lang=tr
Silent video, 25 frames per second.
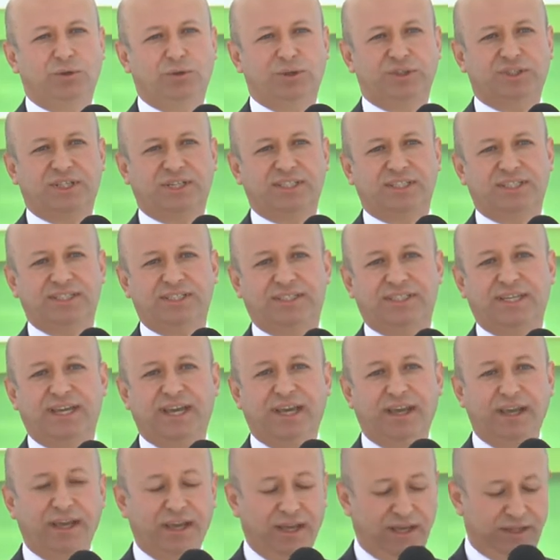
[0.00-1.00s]
olacaksınız
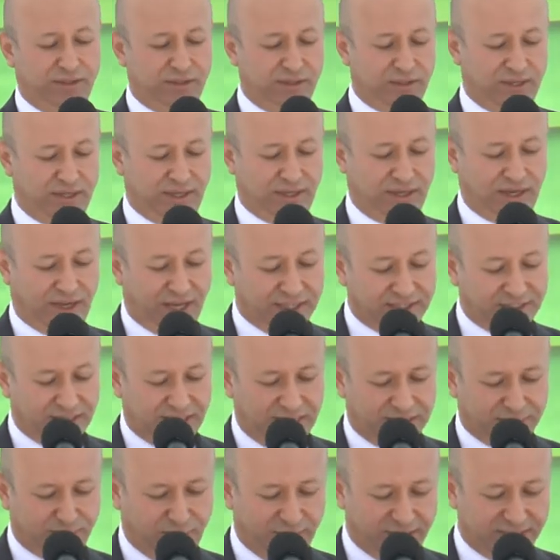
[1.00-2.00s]
diye e,
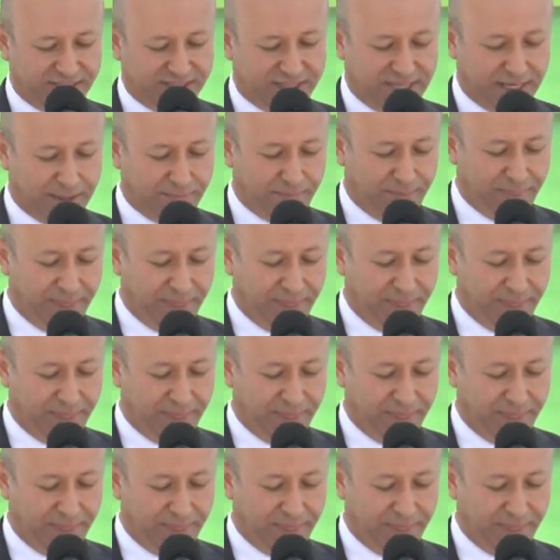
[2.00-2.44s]
hatırlatmak isterim.